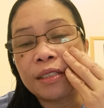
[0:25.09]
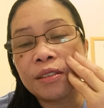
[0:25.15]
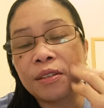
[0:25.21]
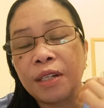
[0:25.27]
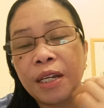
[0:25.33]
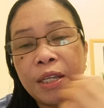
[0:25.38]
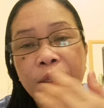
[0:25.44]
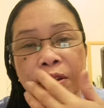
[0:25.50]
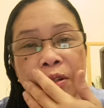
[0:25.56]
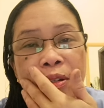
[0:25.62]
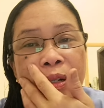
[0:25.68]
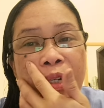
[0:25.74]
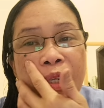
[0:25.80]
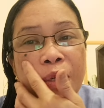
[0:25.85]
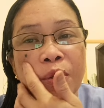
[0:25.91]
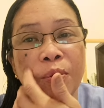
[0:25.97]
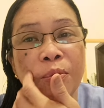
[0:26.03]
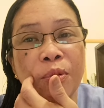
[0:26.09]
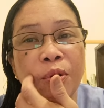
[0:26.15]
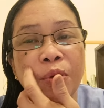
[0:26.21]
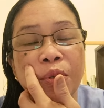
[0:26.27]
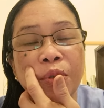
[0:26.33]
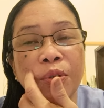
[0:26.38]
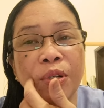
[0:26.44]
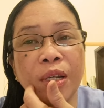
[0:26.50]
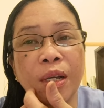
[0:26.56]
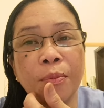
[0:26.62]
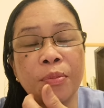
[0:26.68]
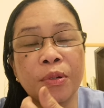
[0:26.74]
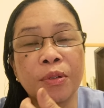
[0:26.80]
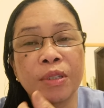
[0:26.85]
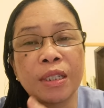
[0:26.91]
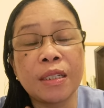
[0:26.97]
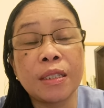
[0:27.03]
So ngayon, dinumog no ng
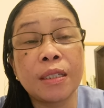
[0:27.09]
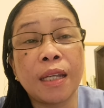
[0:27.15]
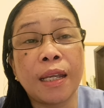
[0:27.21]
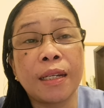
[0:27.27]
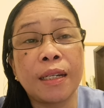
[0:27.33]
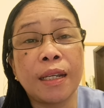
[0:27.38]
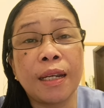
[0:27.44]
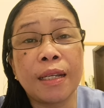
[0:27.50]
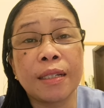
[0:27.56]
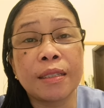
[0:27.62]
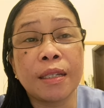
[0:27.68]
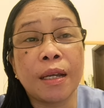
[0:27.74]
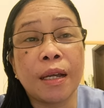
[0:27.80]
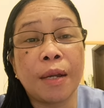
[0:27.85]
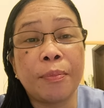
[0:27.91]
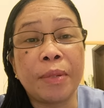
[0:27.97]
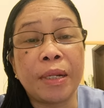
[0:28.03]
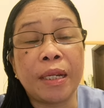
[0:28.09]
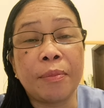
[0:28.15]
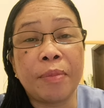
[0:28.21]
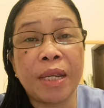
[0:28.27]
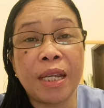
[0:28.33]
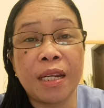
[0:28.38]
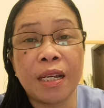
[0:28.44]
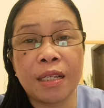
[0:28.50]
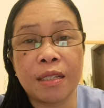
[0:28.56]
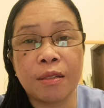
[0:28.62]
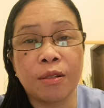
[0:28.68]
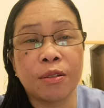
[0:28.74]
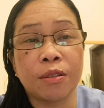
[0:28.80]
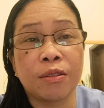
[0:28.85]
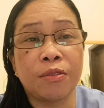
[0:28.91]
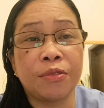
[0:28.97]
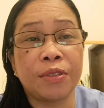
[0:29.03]
protesta hindi lang sa Pilipinas,
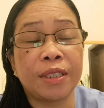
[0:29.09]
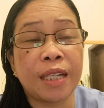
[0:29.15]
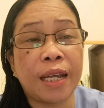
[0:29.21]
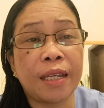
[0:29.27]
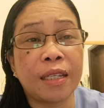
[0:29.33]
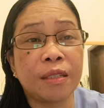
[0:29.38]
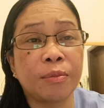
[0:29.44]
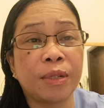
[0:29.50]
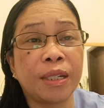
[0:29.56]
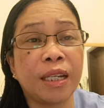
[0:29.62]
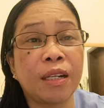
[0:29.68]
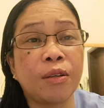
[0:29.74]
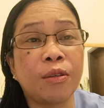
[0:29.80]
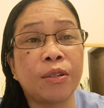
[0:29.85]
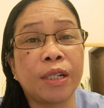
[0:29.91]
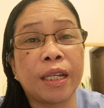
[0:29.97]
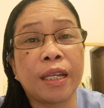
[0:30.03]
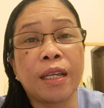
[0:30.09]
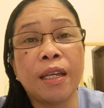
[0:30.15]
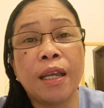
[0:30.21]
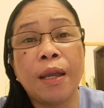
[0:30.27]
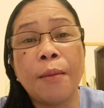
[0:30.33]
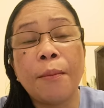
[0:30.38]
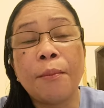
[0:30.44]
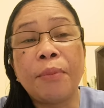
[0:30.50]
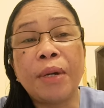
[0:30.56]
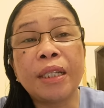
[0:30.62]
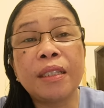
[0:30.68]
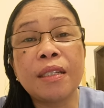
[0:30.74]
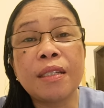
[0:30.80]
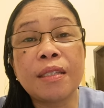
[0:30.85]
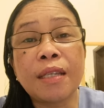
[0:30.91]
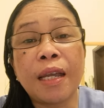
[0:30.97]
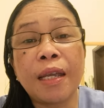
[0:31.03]
Luzon, Visayas, Mindanao, kundi
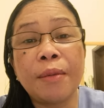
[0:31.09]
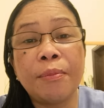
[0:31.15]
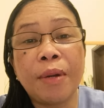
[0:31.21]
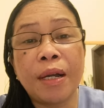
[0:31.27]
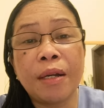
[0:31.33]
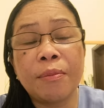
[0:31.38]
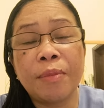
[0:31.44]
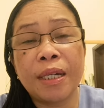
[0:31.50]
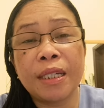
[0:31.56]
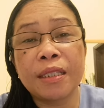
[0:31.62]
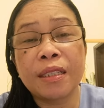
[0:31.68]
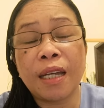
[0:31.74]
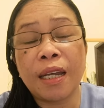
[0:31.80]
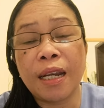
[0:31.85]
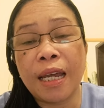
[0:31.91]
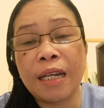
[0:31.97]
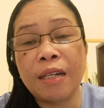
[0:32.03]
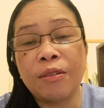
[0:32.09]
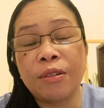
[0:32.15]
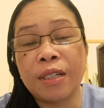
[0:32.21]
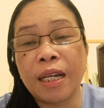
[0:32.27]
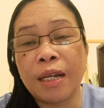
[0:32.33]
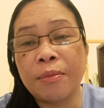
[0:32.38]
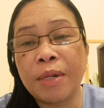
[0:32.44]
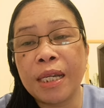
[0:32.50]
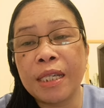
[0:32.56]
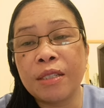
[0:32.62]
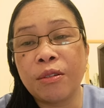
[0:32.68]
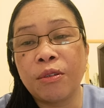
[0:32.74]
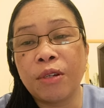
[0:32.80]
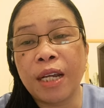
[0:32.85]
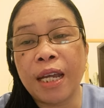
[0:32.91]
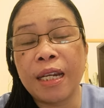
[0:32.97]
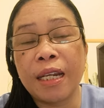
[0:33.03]
pati sa ibang bansa lalo ng
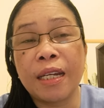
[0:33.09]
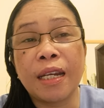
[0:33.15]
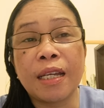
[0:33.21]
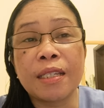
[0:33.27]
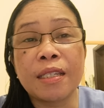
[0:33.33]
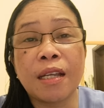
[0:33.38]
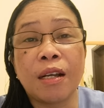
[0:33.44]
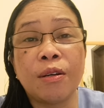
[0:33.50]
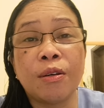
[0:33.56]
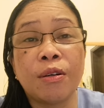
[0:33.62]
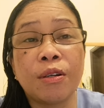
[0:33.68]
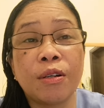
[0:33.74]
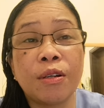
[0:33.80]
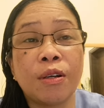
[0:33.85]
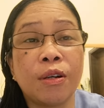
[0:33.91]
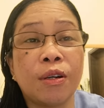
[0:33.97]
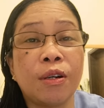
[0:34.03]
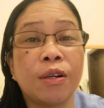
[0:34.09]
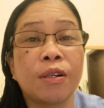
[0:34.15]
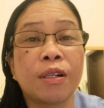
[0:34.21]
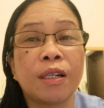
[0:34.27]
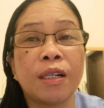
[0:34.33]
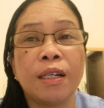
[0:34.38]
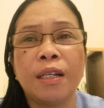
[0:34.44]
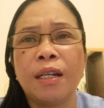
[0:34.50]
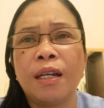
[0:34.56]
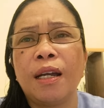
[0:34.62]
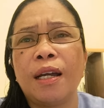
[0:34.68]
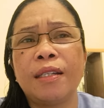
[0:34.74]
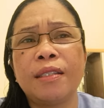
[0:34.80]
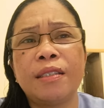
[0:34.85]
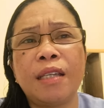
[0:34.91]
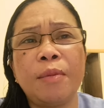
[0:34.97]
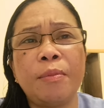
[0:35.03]
maisugrali na sa Hong Kong
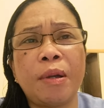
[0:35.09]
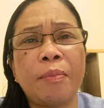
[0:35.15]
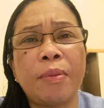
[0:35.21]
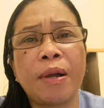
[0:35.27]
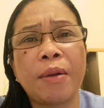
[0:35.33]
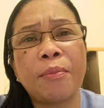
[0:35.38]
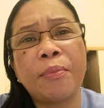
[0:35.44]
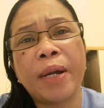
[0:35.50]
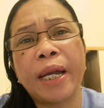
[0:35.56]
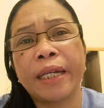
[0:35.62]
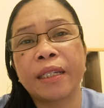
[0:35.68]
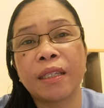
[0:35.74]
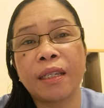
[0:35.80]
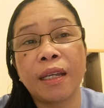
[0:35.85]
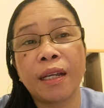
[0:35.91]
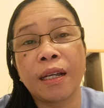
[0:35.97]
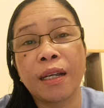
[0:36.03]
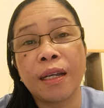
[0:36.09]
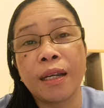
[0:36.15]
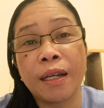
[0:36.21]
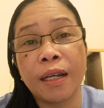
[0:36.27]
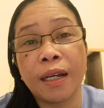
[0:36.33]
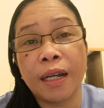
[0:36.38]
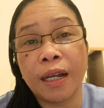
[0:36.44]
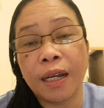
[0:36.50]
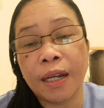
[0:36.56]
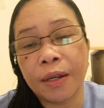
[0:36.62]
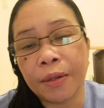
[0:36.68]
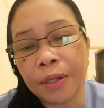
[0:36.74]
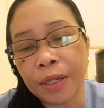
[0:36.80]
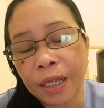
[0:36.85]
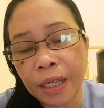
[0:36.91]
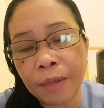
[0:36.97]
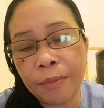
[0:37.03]
at sa iba pang part ng uh,
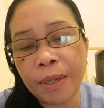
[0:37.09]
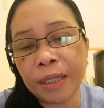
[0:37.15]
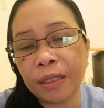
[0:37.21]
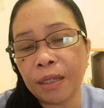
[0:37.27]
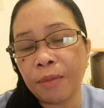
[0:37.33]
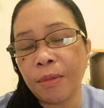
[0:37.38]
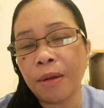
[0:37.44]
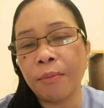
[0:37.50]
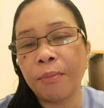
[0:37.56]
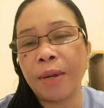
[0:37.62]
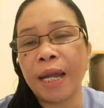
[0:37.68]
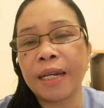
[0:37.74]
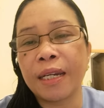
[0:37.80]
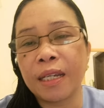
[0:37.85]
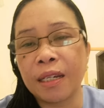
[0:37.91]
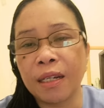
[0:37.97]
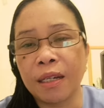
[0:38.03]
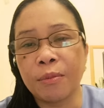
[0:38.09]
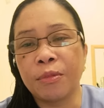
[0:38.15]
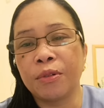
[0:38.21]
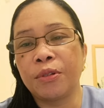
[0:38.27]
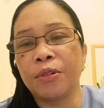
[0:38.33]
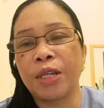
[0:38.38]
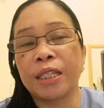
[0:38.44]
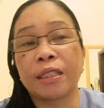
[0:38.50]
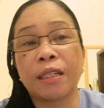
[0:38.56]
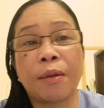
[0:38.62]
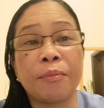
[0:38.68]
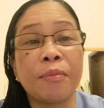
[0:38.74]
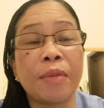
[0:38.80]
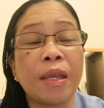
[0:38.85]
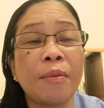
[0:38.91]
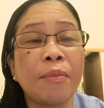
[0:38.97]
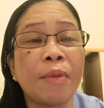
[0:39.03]
iba't ibang panig ng mundo yata
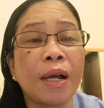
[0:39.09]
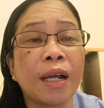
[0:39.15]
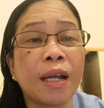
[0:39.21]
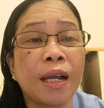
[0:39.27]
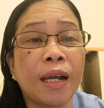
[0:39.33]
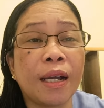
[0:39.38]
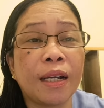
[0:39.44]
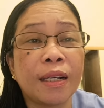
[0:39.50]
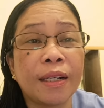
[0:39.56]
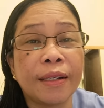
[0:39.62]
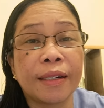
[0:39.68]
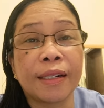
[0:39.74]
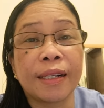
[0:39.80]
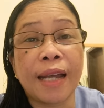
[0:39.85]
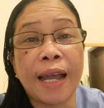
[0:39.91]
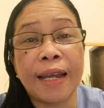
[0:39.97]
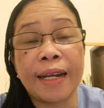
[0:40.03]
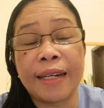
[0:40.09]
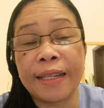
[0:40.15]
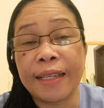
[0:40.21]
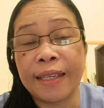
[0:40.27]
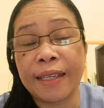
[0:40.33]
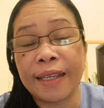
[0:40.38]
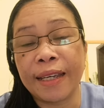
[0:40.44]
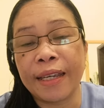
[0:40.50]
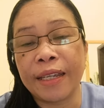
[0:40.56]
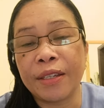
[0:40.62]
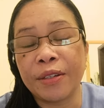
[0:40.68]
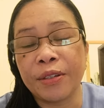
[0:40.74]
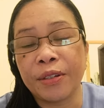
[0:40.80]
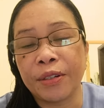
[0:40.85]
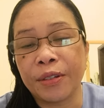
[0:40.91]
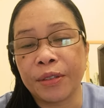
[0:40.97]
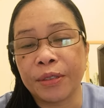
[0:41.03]
may mga rally
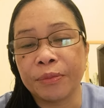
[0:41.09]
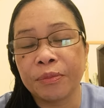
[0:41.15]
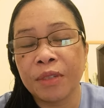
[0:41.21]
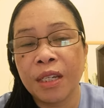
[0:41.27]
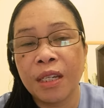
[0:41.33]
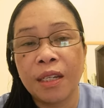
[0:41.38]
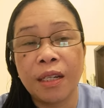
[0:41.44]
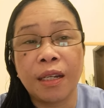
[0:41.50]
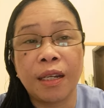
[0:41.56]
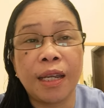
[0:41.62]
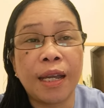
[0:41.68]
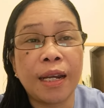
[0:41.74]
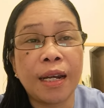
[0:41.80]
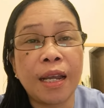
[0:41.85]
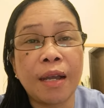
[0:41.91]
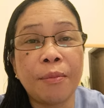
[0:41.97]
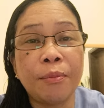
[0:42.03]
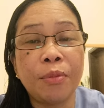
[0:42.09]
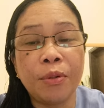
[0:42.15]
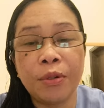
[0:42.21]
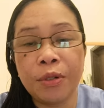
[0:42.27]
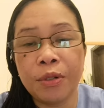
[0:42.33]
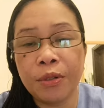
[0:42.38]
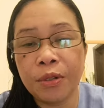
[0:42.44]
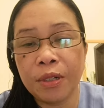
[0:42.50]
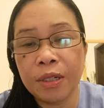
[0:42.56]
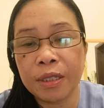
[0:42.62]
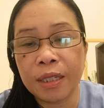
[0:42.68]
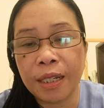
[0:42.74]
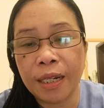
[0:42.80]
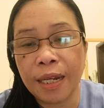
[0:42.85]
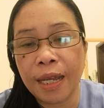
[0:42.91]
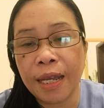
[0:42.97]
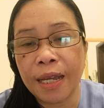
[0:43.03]
ngayon no na nabudol
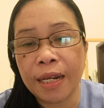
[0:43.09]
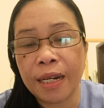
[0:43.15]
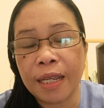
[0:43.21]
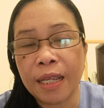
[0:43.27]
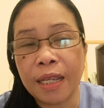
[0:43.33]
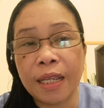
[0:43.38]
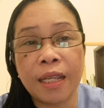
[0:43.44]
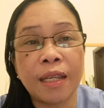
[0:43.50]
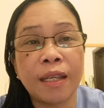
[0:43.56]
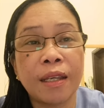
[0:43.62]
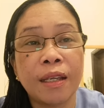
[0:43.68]
sila ni